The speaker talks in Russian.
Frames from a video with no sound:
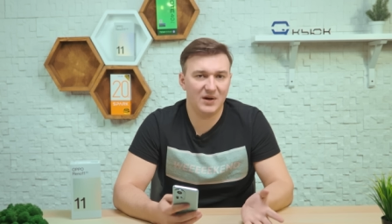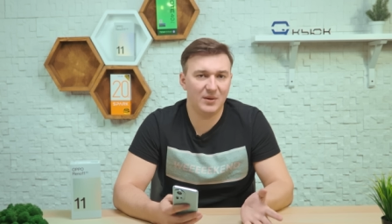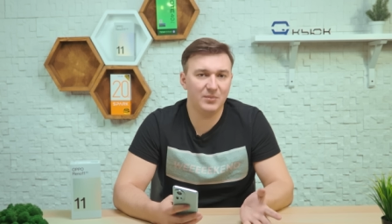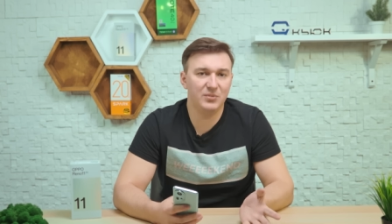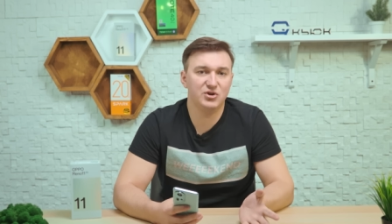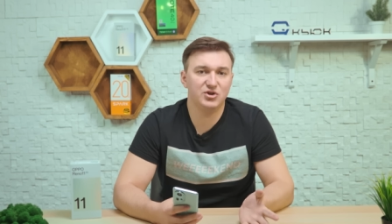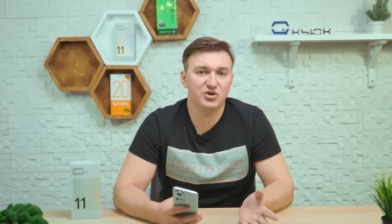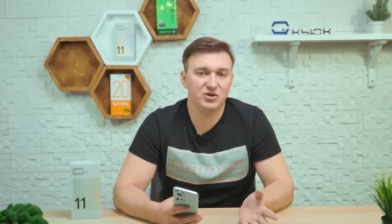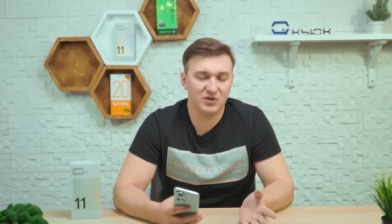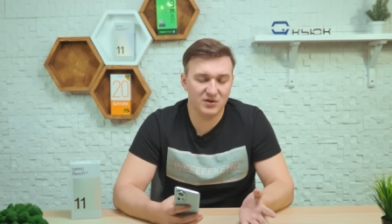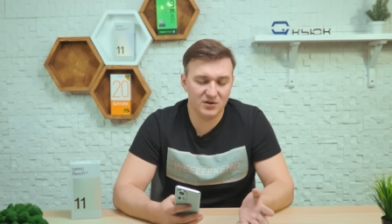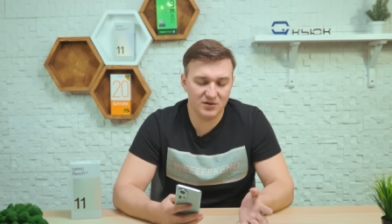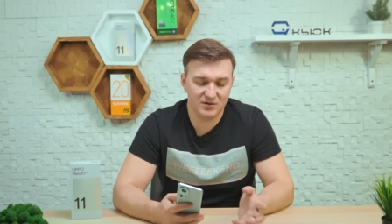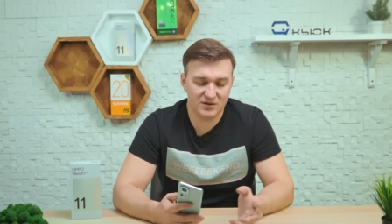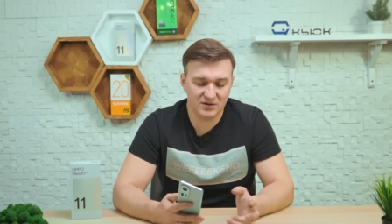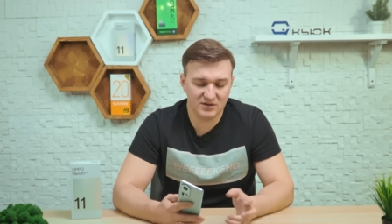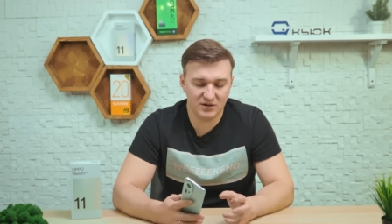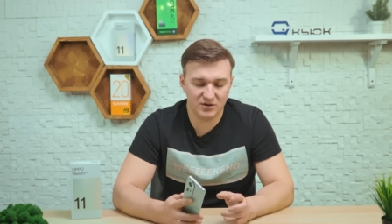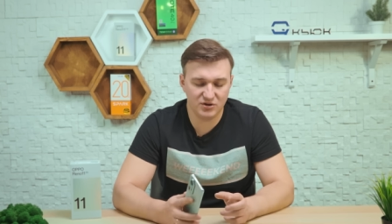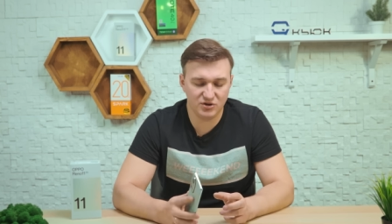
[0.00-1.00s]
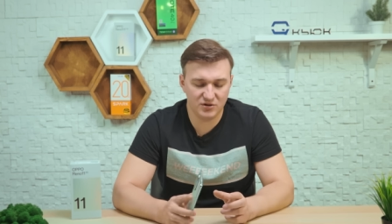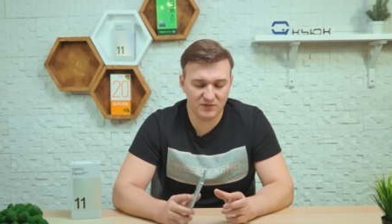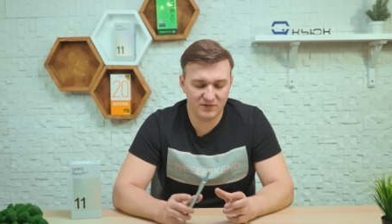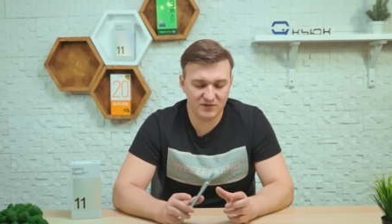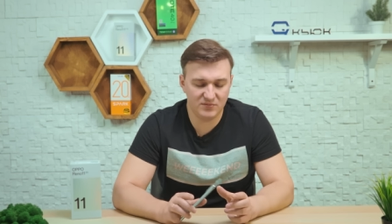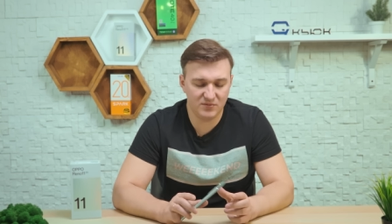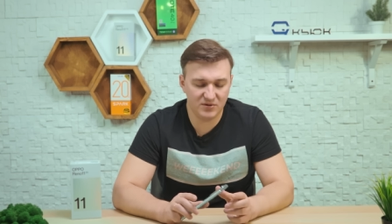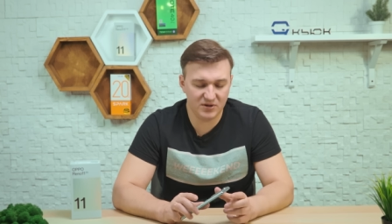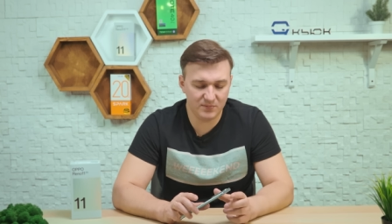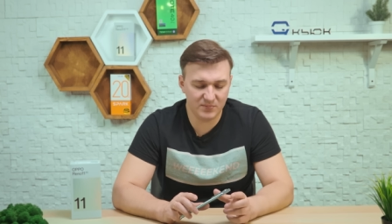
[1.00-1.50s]
обычная достаточно
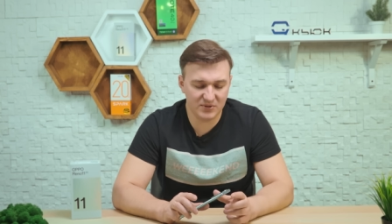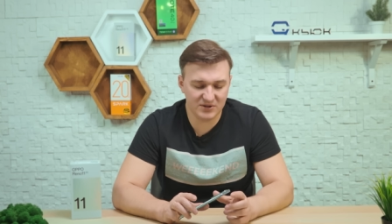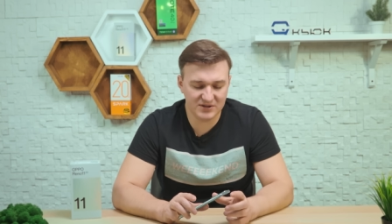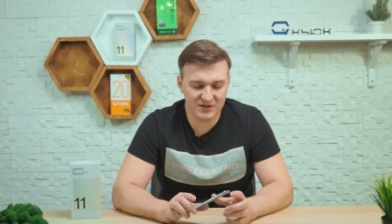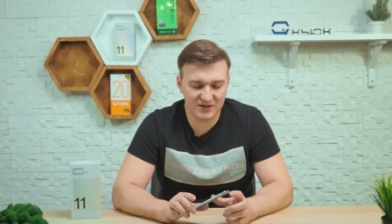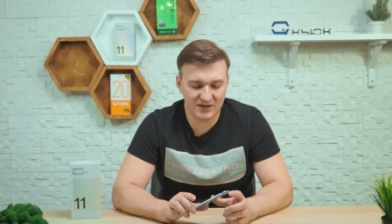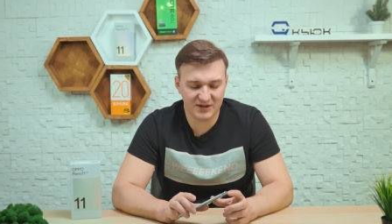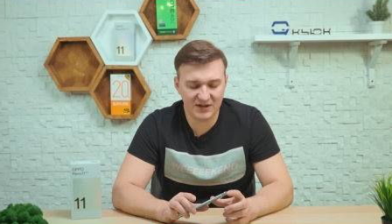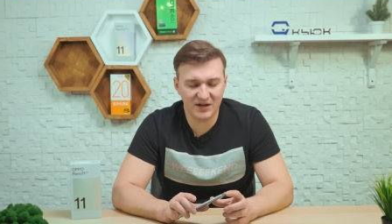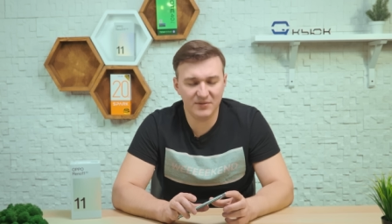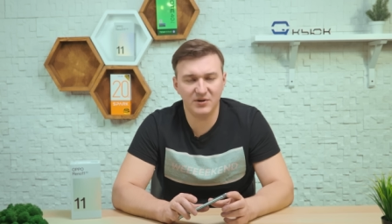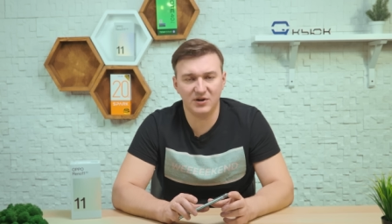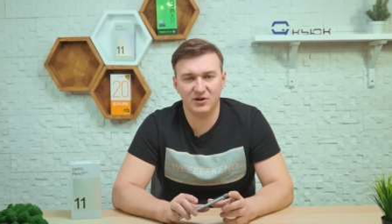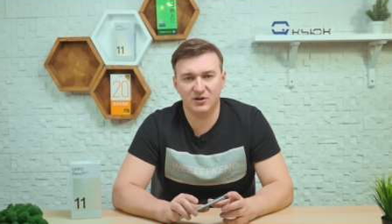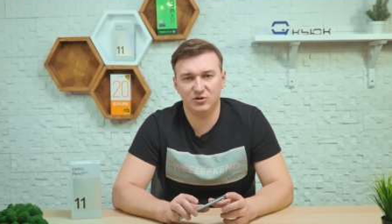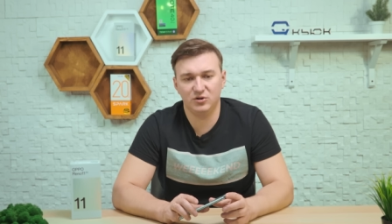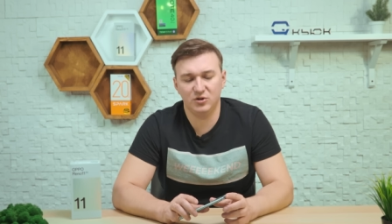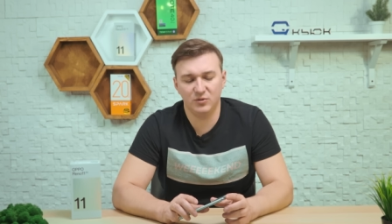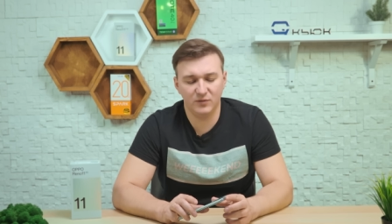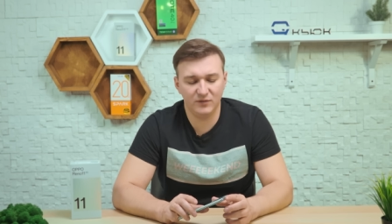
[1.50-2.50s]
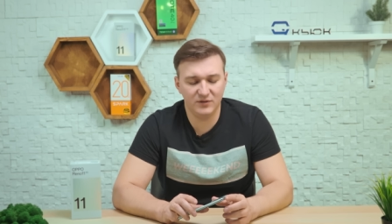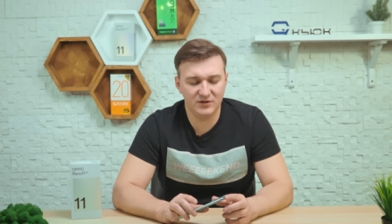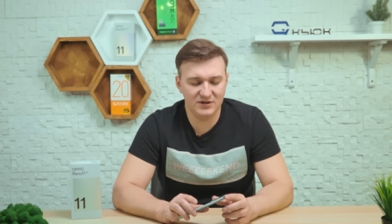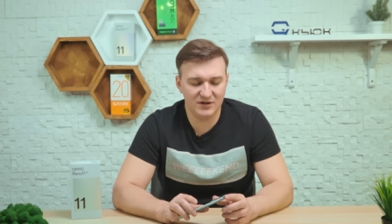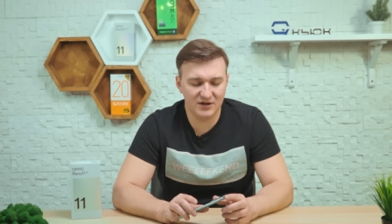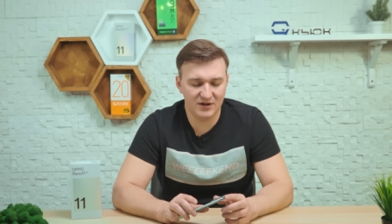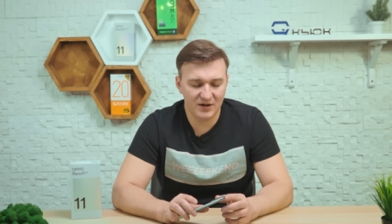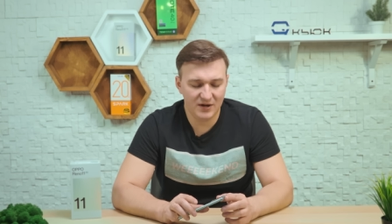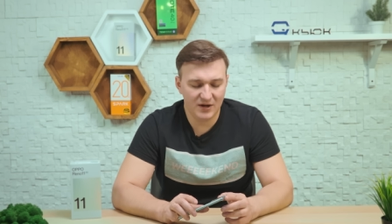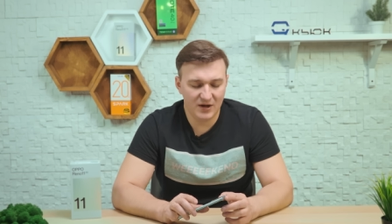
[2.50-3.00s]
8-мегапиксельная камера, которую мы
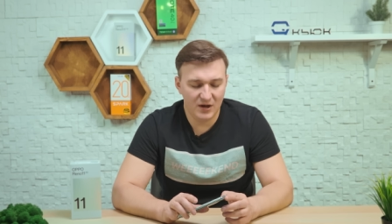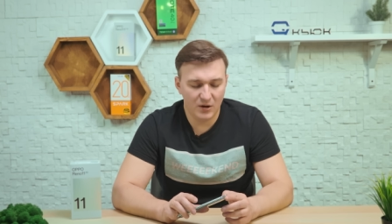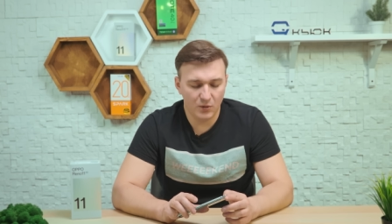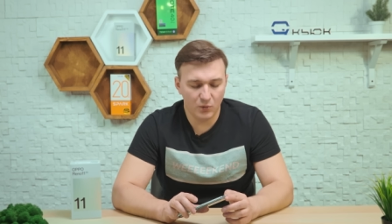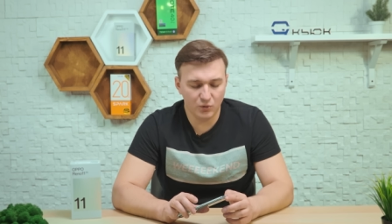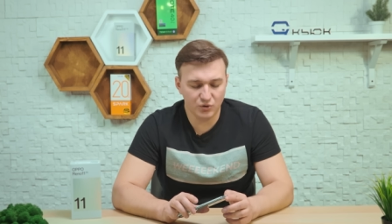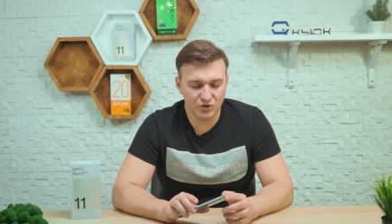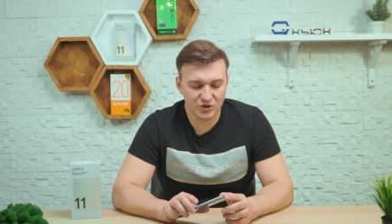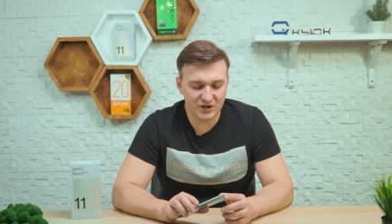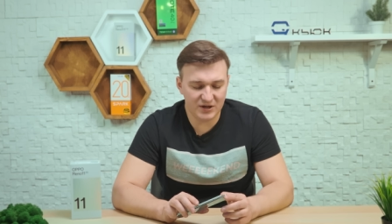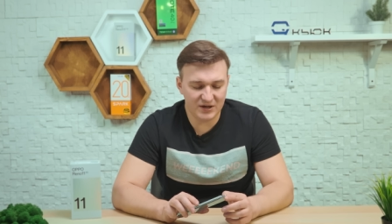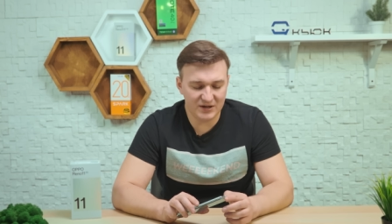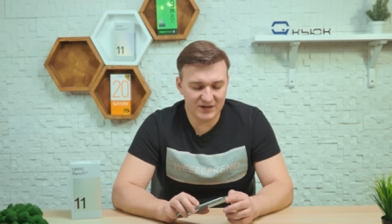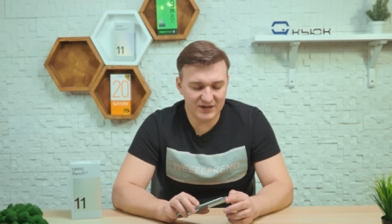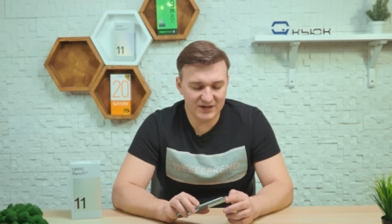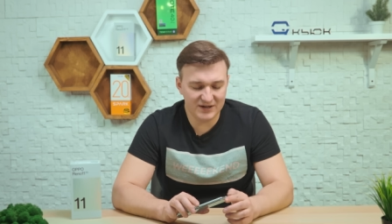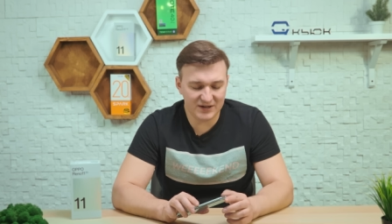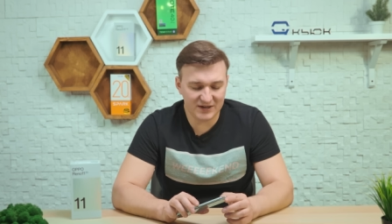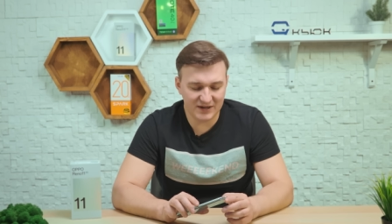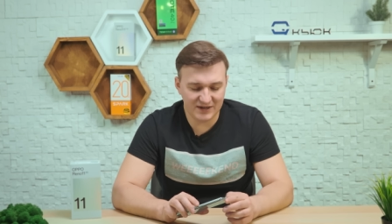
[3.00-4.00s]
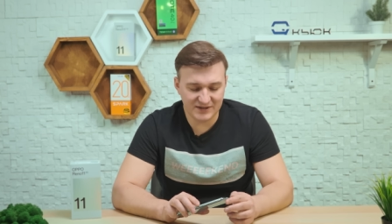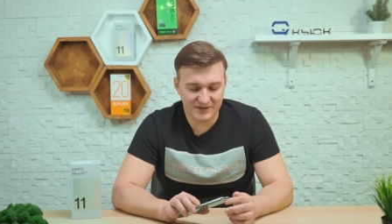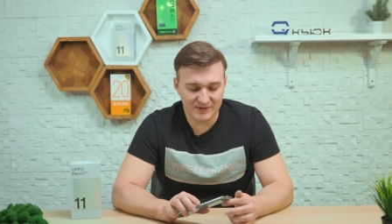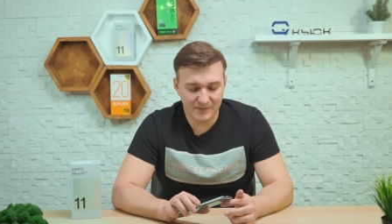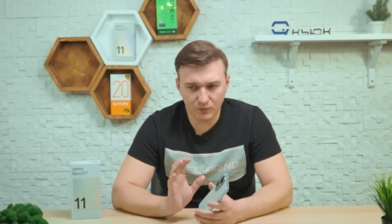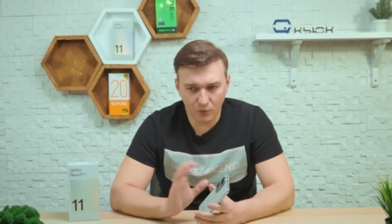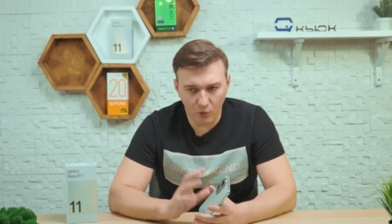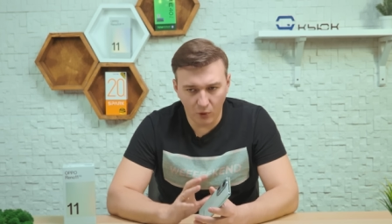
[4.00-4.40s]
видели уже не раз.